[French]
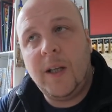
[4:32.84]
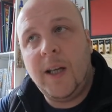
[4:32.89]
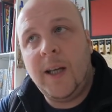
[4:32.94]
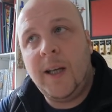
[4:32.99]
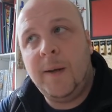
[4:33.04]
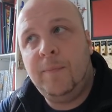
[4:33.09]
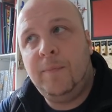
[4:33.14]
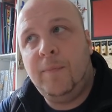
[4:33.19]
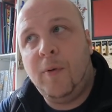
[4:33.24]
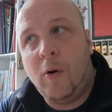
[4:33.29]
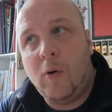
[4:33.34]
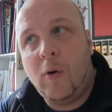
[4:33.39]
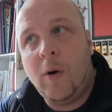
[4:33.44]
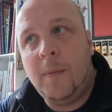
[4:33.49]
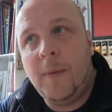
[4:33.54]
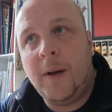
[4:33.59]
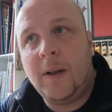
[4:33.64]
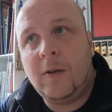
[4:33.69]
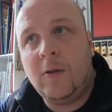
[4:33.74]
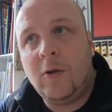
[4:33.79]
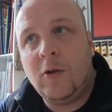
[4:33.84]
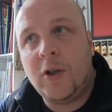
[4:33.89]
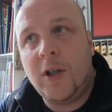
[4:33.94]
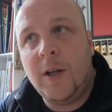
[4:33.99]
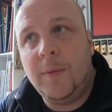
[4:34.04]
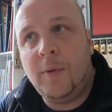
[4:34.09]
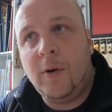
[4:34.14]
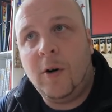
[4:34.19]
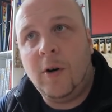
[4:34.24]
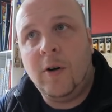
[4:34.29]
et pourquoi maintenant je
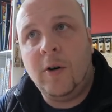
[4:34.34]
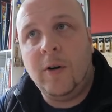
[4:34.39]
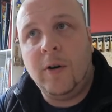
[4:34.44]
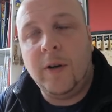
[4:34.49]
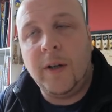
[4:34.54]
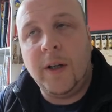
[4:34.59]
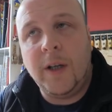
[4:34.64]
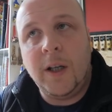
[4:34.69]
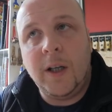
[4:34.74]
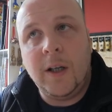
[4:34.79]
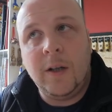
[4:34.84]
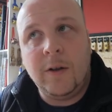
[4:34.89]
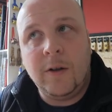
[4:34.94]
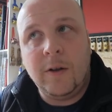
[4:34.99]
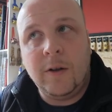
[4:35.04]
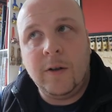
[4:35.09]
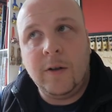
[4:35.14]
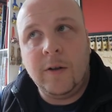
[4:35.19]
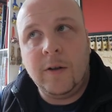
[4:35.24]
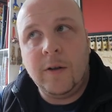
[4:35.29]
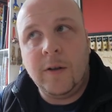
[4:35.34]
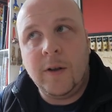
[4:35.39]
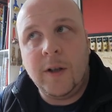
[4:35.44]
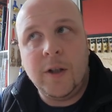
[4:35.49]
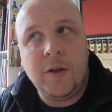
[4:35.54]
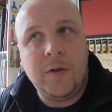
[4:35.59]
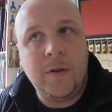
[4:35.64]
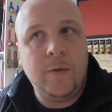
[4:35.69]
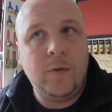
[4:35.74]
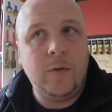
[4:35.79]
les prends et,
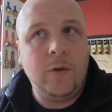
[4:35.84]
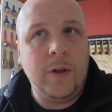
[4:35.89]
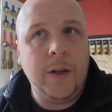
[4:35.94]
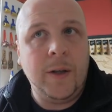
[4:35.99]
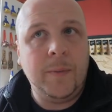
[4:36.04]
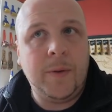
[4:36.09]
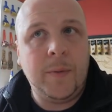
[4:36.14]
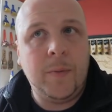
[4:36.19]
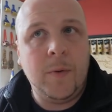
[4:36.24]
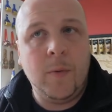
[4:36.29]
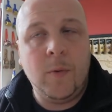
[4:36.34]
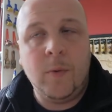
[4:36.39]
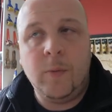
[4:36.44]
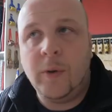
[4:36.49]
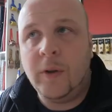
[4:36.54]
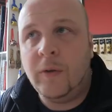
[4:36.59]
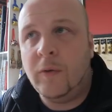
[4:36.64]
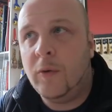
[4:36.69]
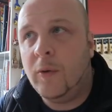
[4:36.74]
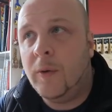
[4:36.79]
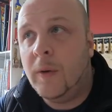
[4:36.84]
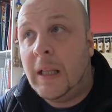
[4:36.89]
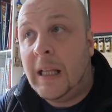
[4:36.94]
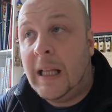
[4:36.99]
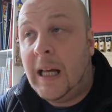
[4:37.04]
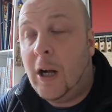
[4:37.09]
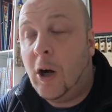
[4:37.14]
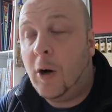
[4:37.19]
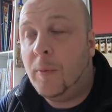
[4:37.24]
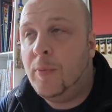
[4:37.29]
je vais vous donner un petit peu mon point de vue.
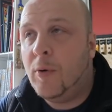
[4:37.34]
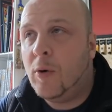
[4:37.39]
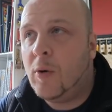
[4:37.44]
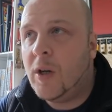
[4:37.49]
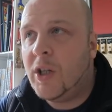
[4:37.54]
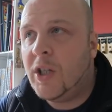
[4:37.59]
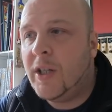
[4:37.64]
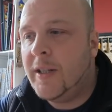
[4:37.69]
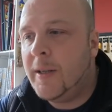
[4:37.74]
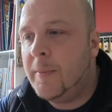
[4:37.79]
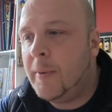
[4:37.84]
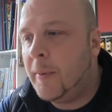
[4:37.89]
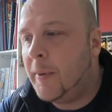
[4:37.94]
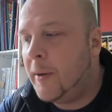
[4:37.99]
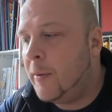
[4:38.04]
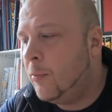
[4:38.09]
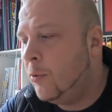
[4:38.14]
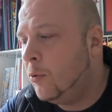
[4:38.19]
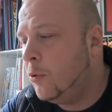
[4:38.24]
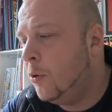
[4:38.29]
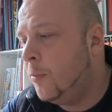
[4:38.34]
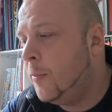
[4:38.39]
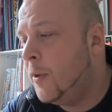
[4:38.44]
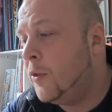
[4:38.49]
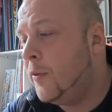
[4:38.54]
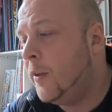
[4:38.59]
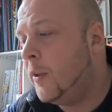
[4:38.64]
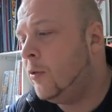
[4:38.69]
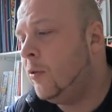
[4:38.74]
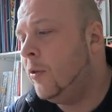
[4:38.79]
Alors pourquoi je ne les ai pas pris plus tôt
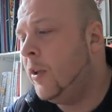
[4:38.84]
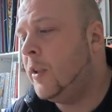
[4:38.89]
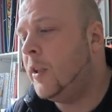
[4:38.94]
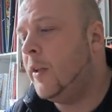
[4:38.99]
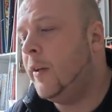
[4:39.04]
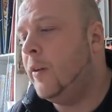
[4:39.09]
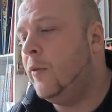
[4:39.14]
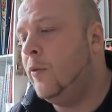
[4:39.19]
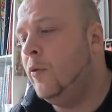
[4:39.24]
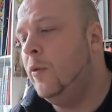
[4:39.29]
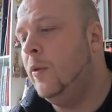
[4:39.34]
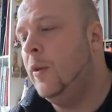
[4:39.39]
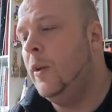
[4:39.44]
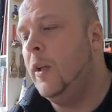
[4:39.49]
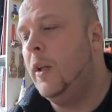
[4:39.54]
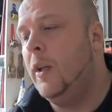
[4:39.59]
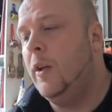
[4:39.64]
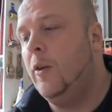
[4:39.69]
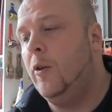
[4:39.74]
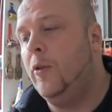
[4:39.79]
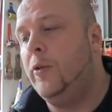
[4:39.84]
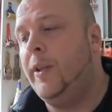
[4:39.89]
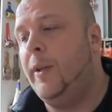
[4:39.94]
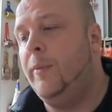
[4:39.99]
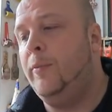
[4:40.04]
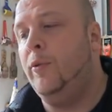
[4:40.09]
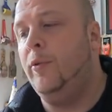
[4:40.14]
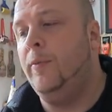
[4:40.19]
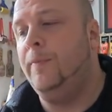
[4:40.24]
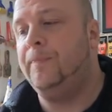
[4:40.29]
ben, Je vais être honnête avec vous. Au
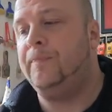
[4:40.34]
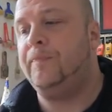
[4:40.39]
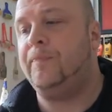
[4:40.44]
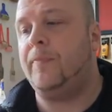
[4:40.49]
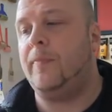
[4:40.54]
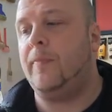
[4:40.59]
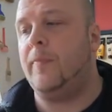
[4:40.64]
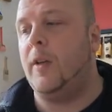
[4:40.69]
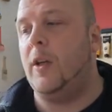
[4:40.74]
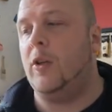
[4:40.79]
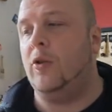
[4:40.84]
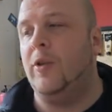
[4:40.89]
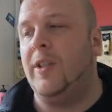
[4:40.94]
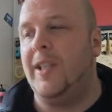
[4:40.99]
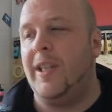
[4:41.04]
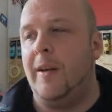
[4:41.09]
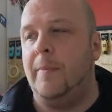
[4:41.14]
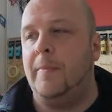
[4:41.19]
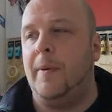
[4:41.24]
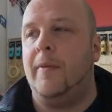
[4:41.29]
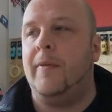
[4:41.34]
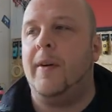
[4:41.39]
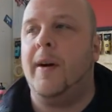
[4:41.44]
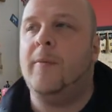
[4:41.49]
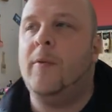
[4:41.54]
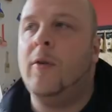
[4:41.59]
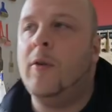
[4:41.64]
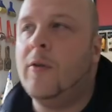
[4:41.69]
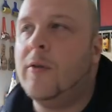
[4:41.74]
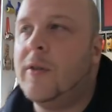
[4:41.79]
début, je ne savais pas
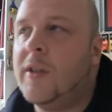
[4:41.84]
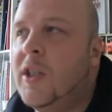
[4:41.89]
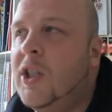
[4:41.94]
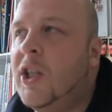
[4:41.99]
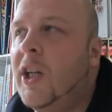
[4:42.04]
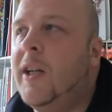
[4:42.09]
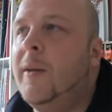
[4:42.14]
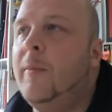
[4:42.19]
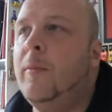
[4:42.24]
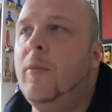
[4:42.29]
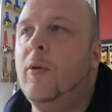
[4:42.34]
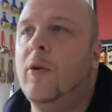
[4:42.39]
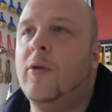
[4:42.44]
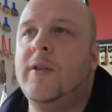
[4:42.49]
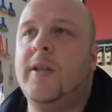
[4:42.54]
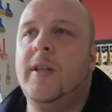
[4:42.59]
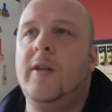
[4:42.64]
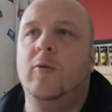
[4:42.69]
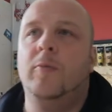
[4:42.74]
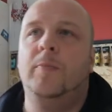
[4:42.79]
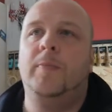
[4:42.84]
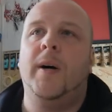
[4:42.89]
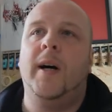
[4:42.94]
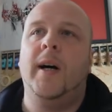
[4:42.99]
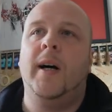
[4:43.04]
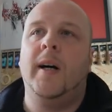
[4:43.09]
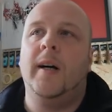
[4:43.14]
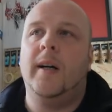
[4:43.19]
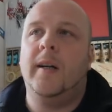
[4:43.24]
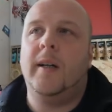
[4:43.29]
vraiment si j'allais me lancer ou
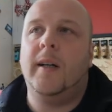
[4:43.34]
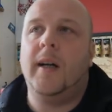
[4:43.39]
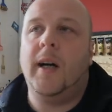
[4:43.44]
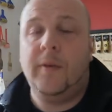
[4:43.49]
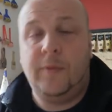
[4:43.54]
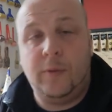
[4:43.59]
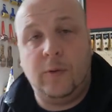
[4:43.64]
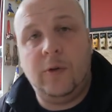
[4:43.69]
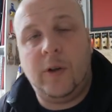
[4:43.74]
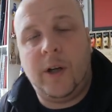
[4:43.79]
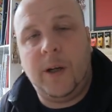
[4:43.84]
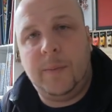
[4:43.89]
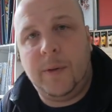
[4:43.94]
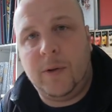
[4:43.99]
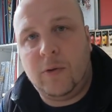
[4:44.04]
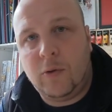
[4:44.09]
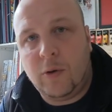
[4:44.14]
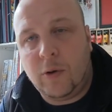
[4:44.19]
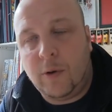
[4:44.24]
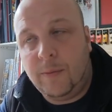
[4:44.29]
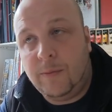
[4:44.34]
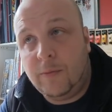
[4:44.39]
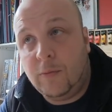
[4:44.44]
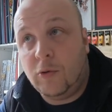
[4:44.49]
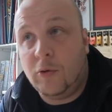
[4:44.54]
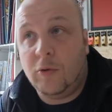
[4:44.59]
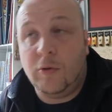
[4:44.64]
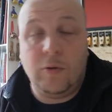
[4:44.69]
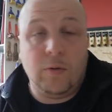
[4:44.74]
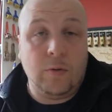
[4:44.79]
pas à fond dans la peinture.
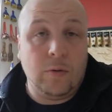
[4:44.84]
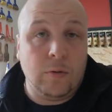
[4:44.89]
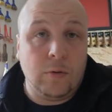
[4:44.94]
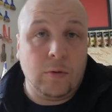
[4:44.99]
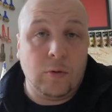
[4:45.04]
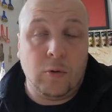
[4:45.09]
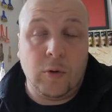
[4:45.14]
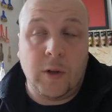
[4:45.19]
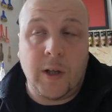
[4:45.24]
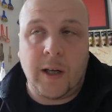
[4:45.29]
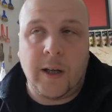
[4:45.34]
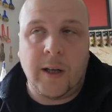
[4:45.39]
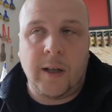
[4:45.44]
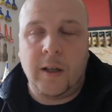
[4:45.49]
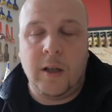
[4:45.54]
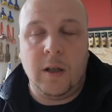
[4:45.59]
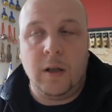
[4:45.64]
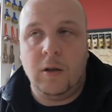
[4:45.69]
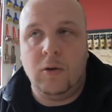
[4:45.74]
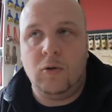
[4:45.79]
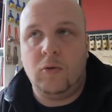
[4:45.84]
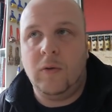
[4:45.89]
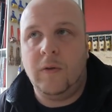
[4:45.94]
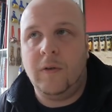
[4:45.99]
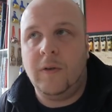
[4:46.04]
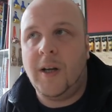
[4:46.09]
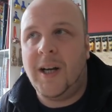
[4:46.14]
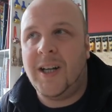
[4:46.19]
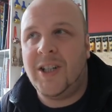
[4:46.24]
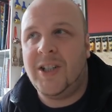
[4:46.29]
Je, suis quelqu'un qui je
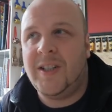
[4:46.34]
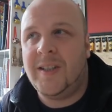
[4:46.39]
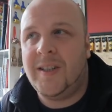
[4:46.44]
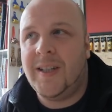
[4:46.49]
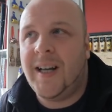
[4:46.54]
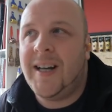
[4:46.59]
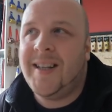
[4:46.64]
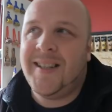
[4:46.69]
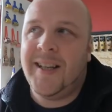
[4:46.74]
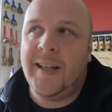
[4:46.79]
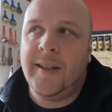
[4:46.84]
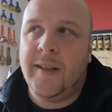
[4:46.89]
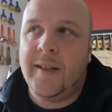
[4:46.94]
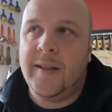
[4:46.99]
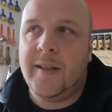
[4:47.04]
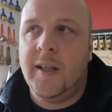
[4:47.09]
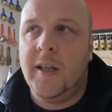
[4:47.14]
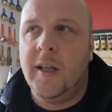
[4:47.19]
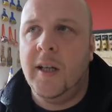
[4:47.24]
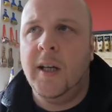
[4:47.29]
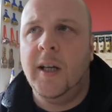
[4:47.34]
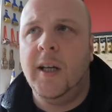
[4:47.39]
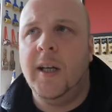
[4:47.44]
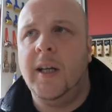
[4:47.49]
suis assez indécis